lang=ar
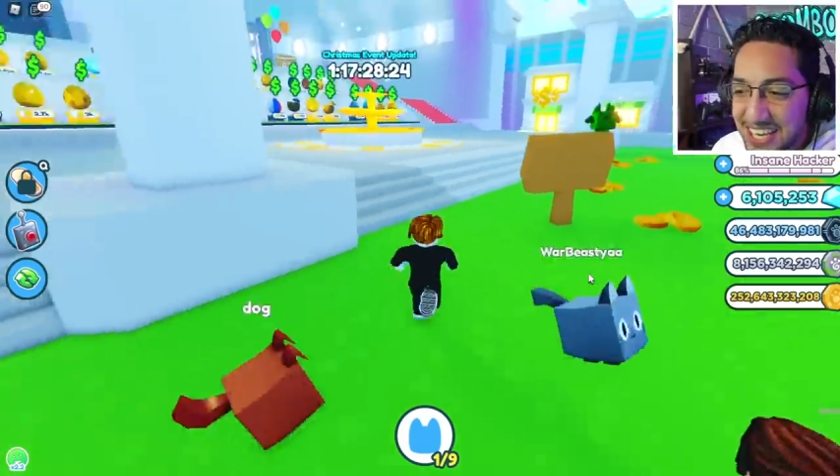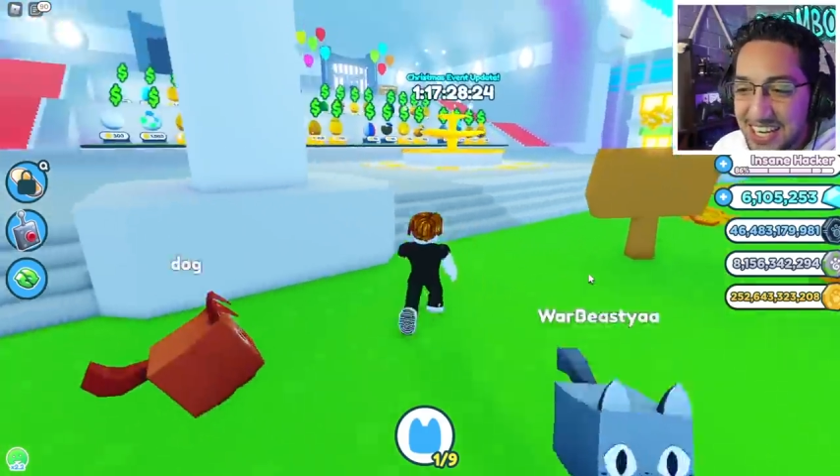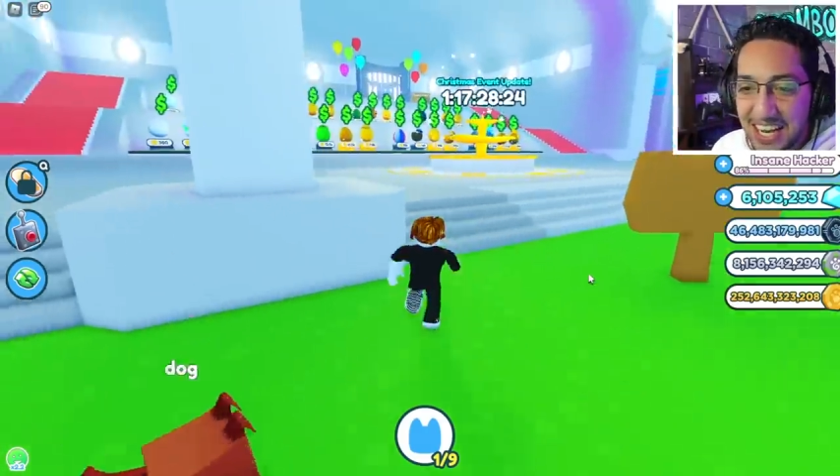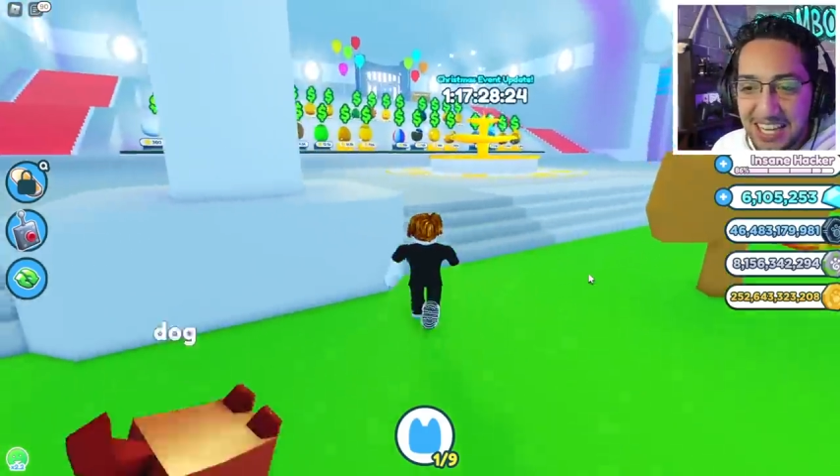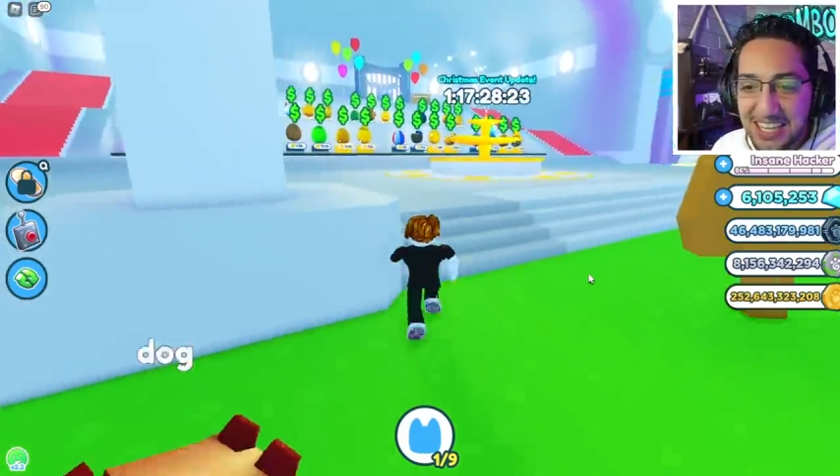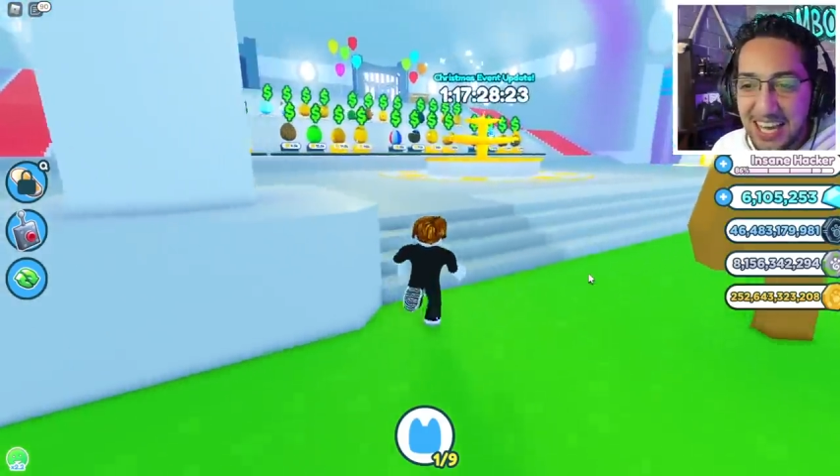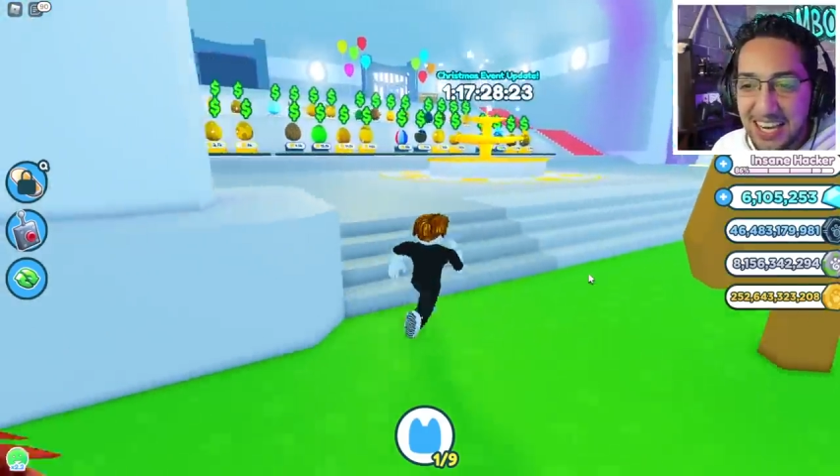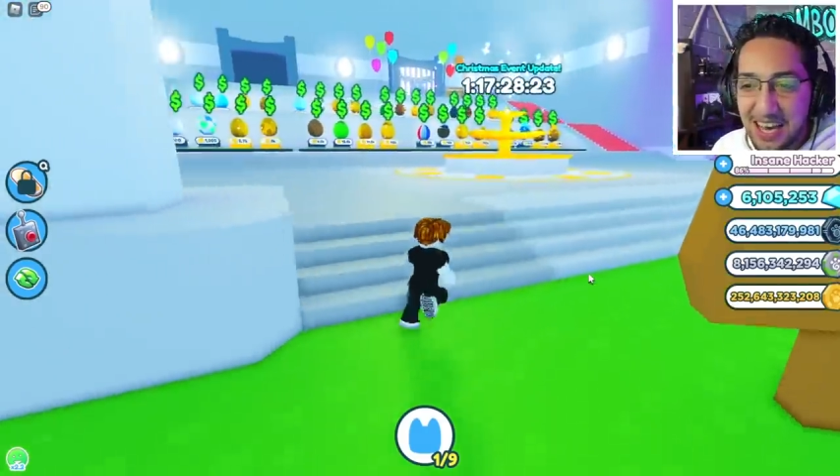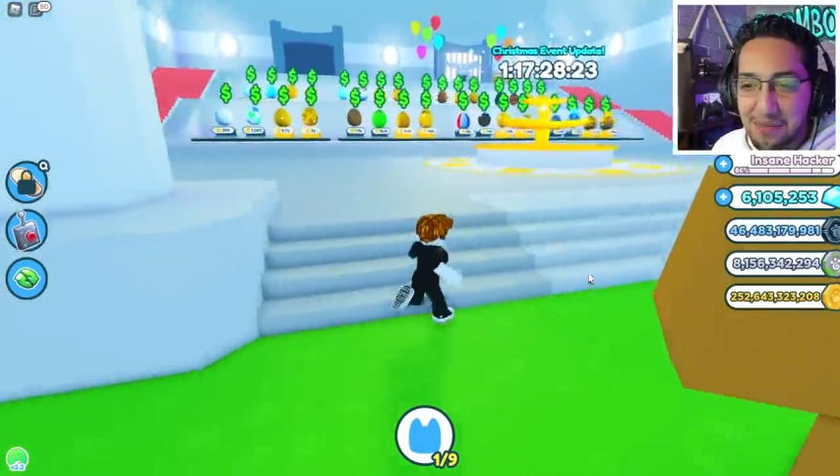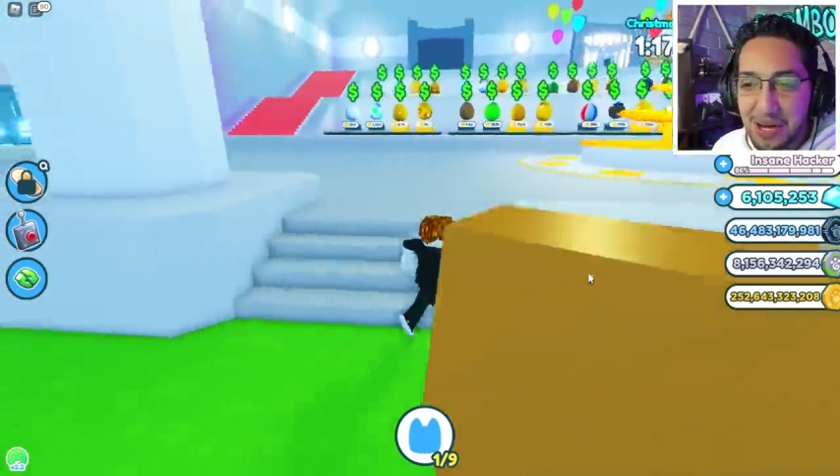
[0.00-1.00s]
لا لا
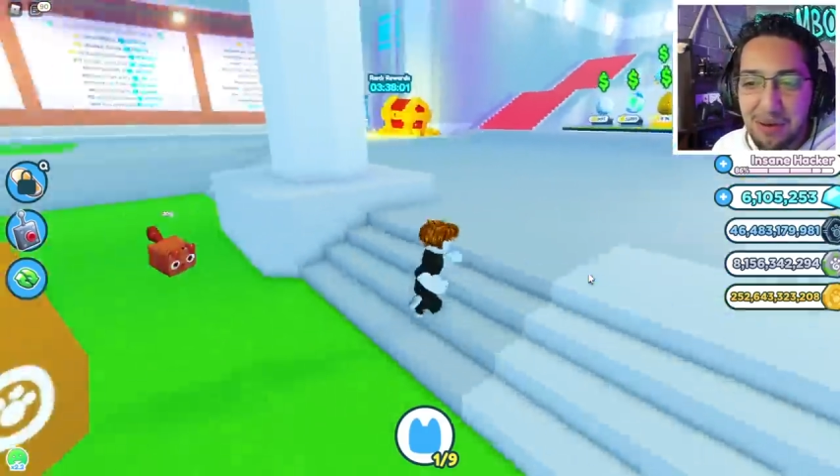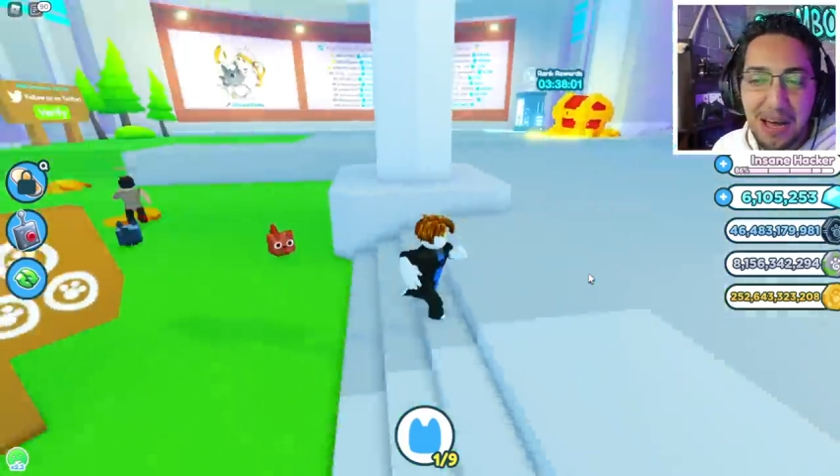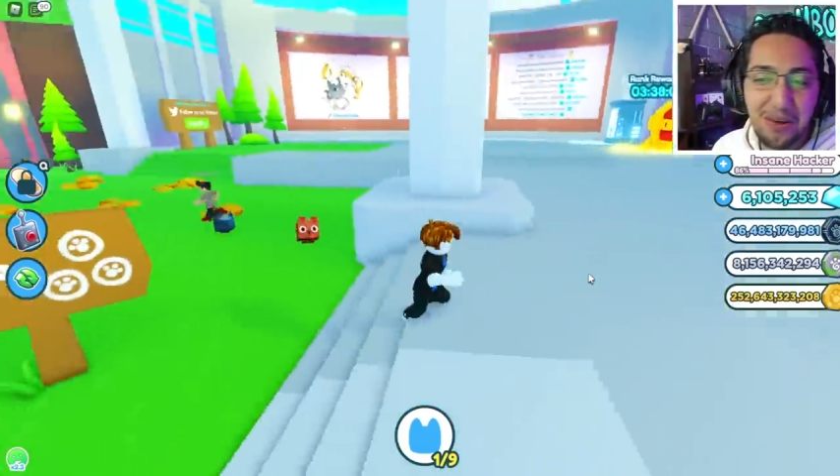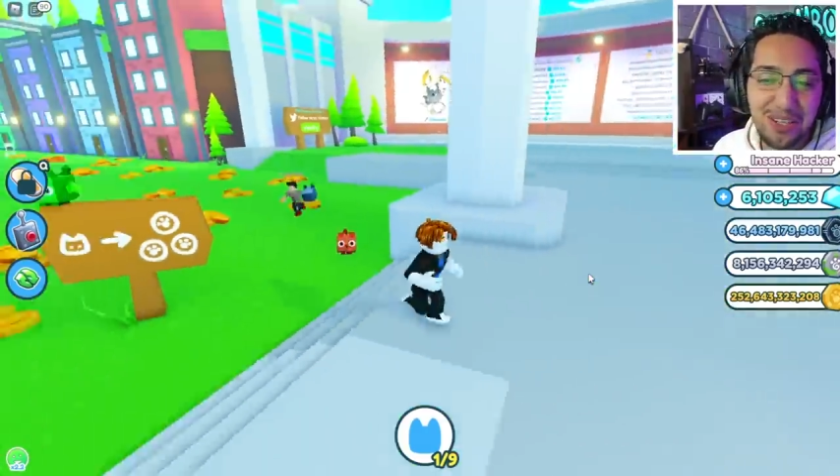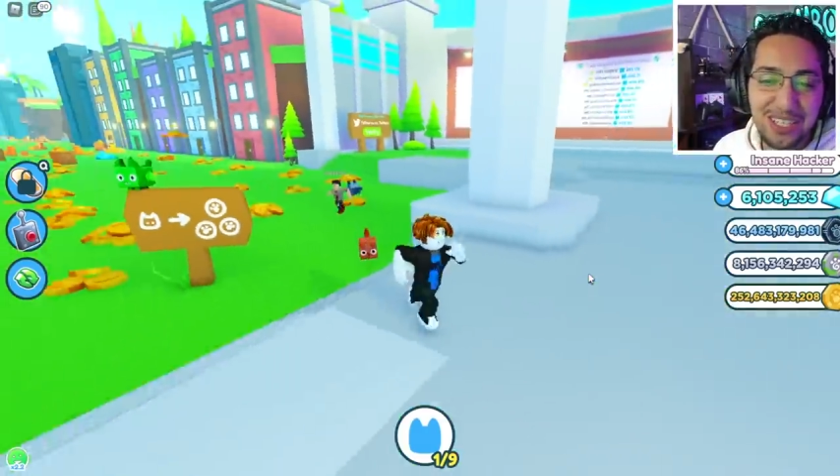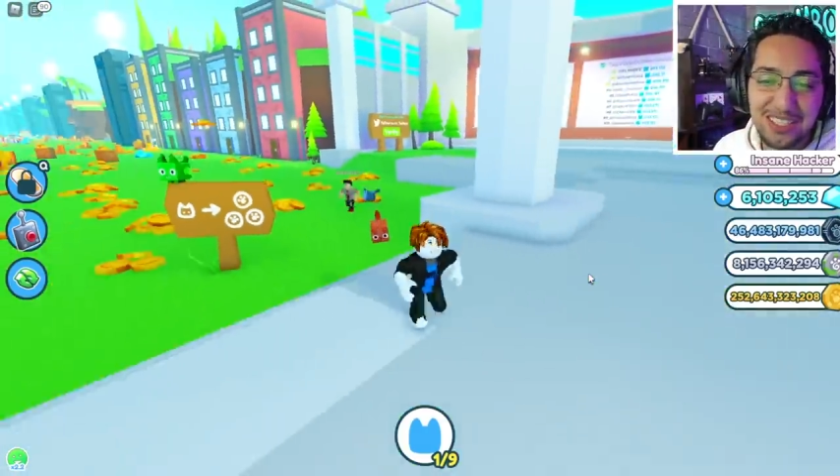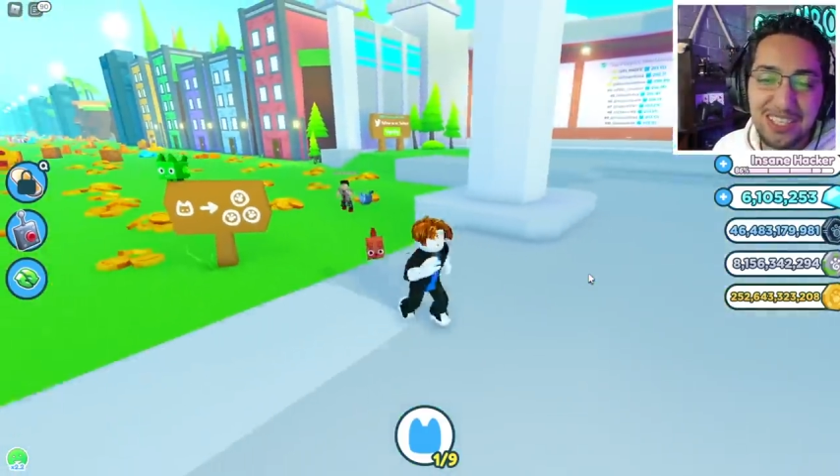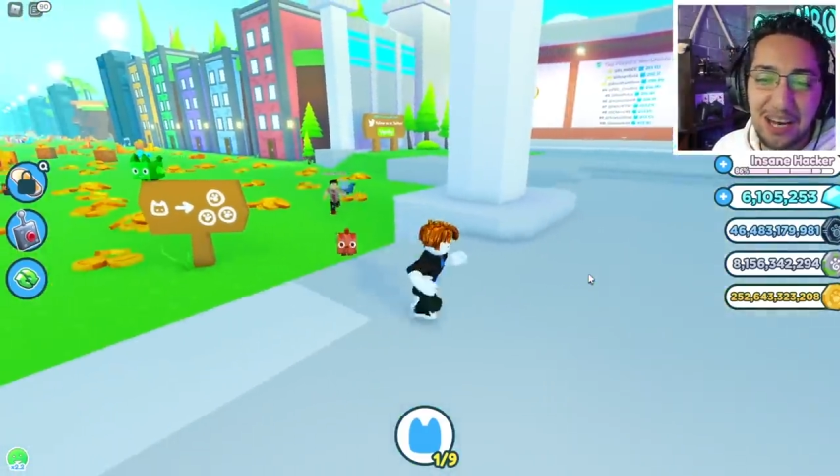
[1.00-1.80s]
تعالى يا عم انا معايا جولد كتير